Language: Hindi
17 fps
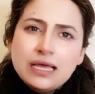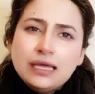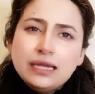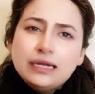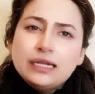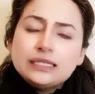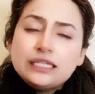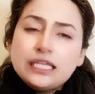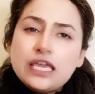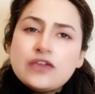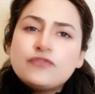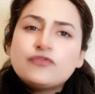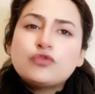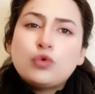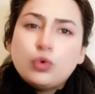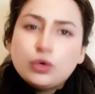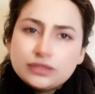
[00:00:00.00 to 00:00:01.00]
लतीफ़
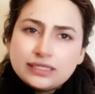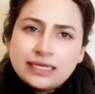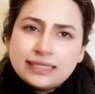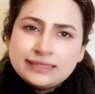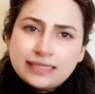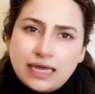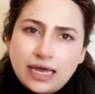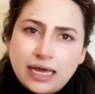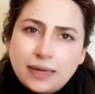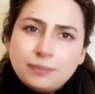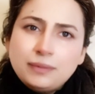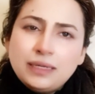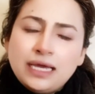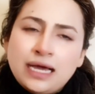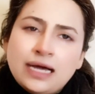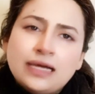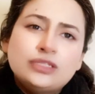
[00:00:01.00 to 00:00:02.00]
खोसा साहब ने
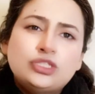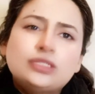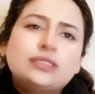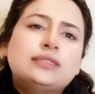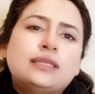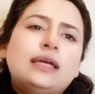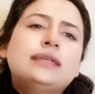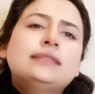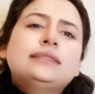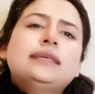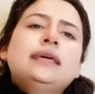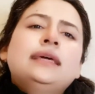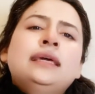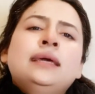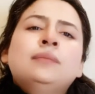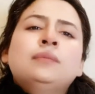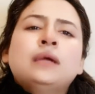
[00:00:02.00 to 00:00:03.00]
आज जिस तरह से
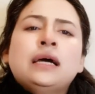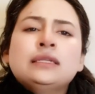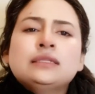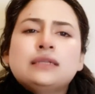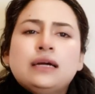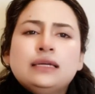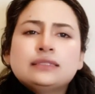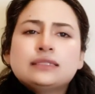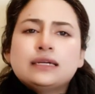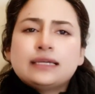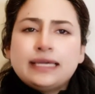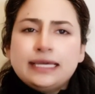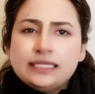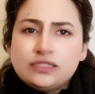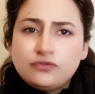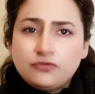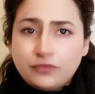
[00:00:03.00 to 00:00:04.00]
इमरान खान का
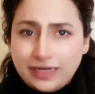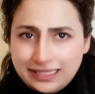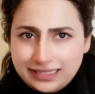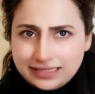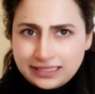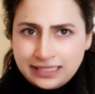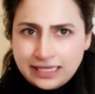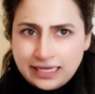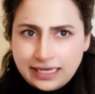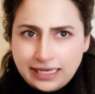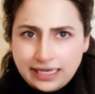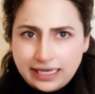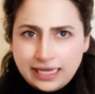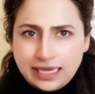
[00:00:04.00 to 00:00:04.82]
केस फाइट किया है